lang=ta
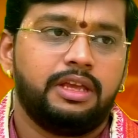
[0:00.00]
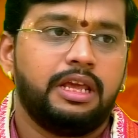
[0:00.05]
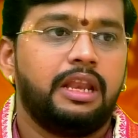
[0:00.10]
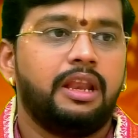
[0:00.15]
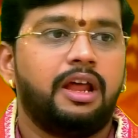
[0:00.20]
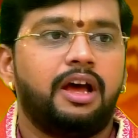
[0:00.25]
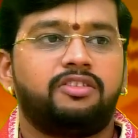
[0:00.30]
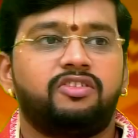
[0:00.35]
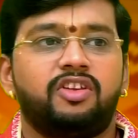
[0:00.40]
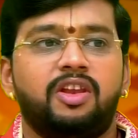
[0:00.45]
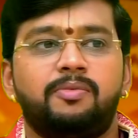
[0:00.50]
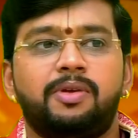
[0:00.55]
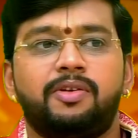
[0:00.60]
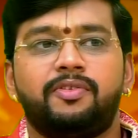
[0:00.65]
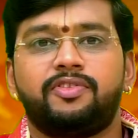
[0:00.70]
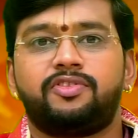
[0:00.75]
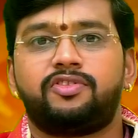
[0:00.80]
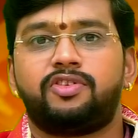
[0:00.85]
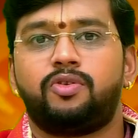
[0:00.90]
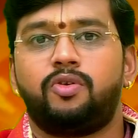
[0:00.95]
எல்லாத்துலேயுமே
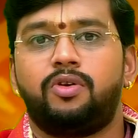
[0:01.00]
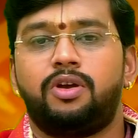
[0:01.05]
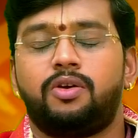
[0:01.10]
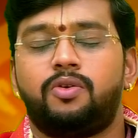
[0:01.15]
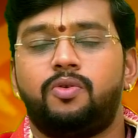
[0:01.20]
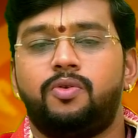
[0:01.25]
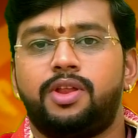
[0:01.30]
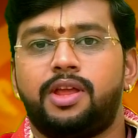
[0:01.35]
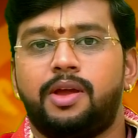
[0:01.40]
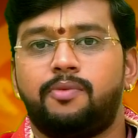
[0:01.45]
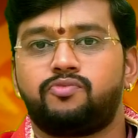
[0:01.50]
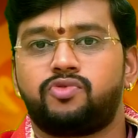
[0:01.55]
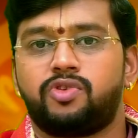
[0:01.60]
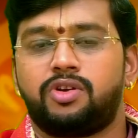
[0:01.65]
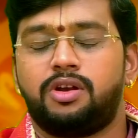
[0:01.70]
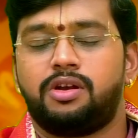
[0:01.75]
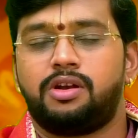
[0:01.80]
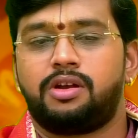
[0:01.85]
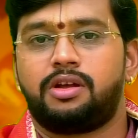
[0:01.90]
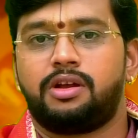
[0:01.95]
வெற்றி கொள்ளக்கூடிய
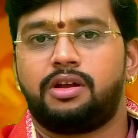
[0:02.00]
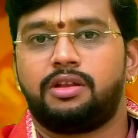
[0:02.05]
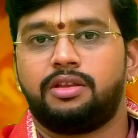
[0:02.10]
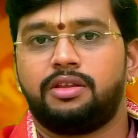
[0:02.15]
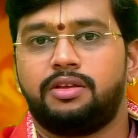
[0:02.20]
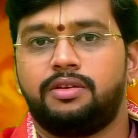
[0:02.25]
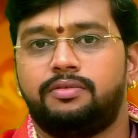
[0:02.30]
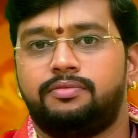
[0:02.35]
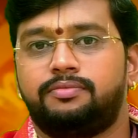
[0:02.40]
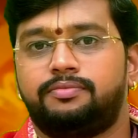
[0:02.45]
அம்சங்கள் இருக்கிறது